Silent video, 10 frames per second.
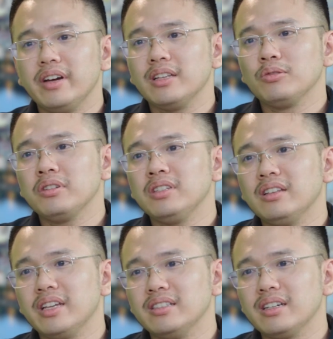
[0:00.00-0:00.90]
vậy chúng tôi
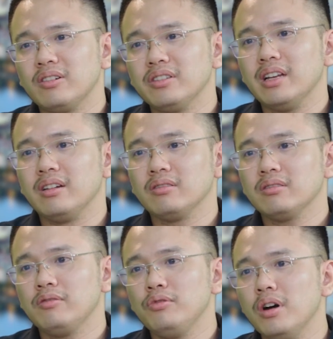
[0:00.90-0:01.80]
nhận thấy rằng có thể
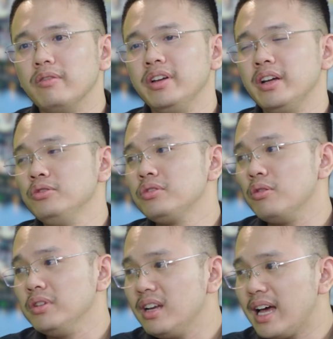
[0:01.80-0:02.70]
nó phù hợp với cái nhu
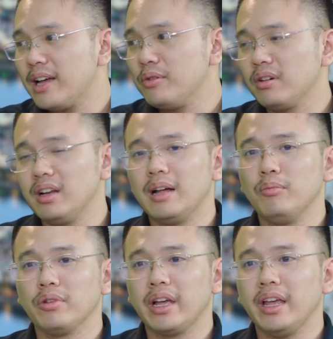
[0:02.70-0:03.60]
cầu đi lại hoặc là
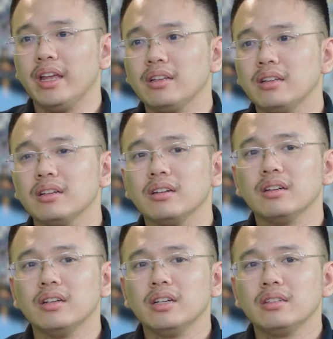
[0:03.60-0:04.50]
một cái
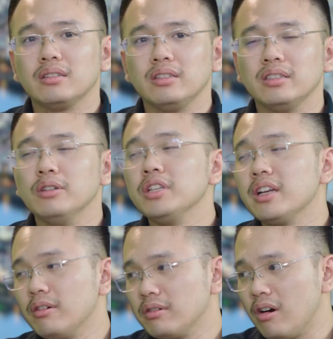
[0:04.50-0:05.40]
sự ưu
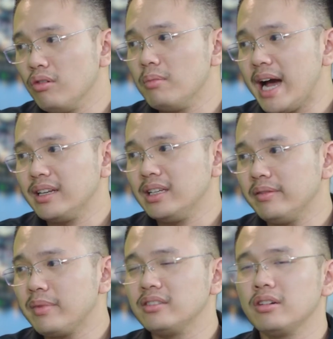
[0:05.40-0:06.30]
tiên nào đó của bạn thì
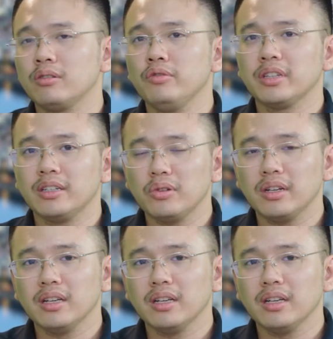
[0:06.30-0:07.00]
bạn chọn khu vực Thanh Xuân.